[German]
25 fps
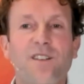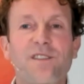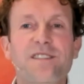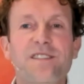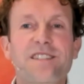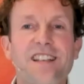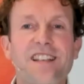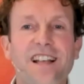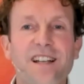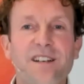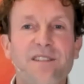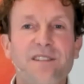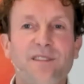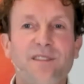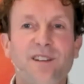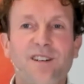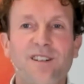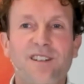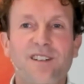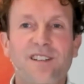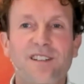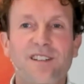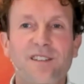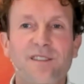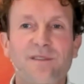Ganz
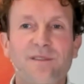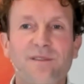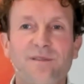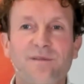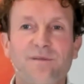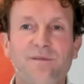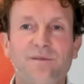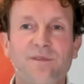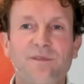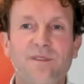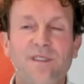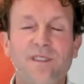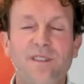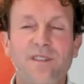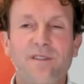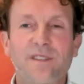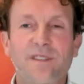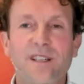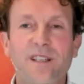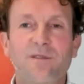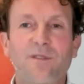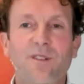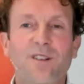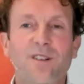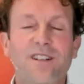einfach.
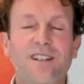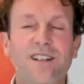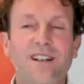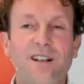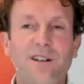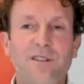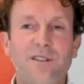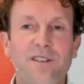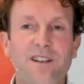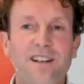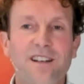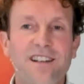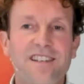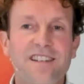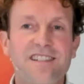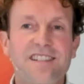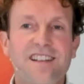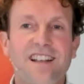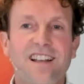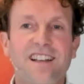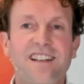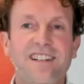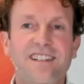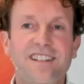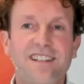Wir wollen glücklich
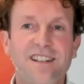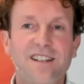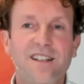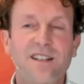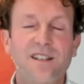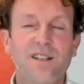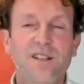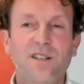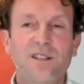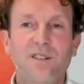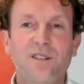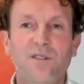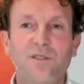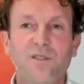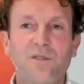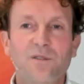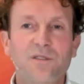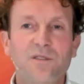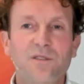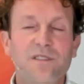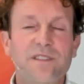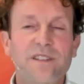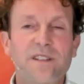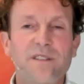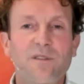sein
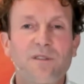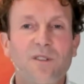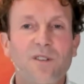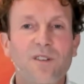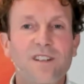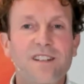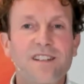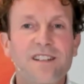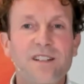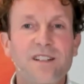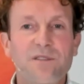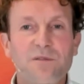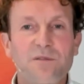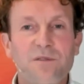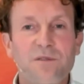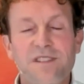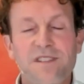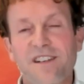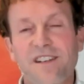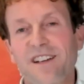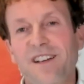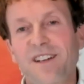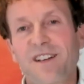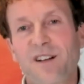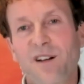und wir wollen in
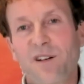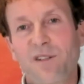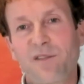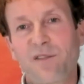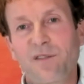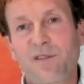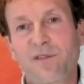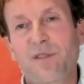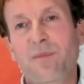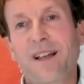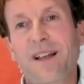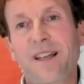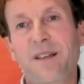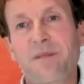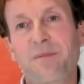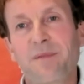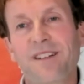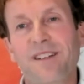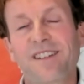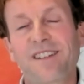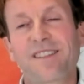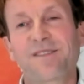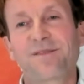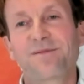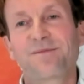unserer Kraft
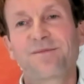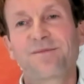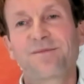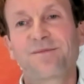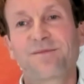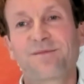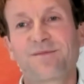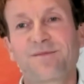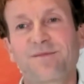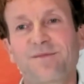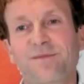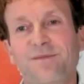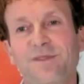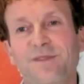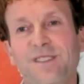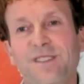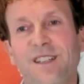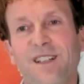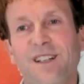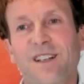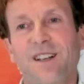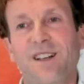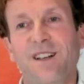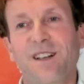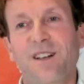bleiben.
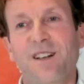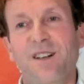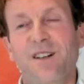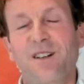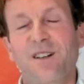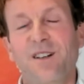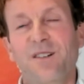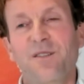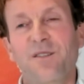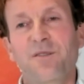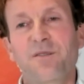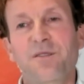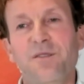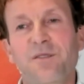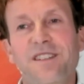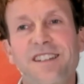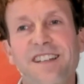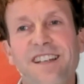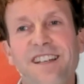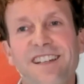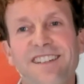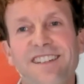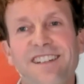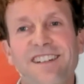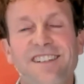Und
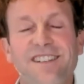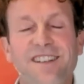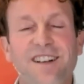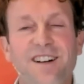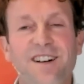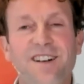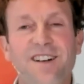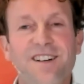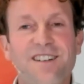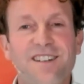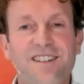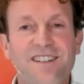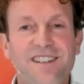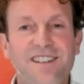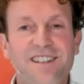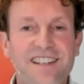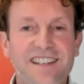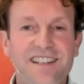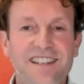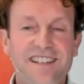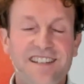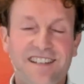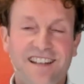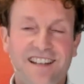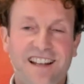jeder Tag
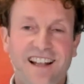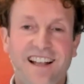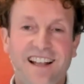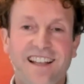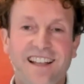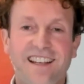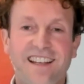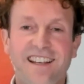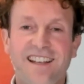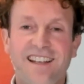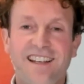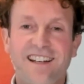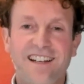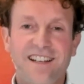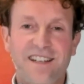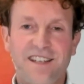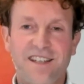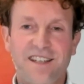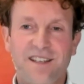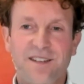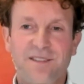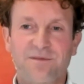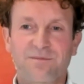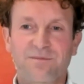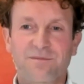ist
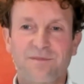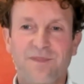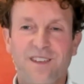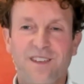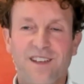eigentlich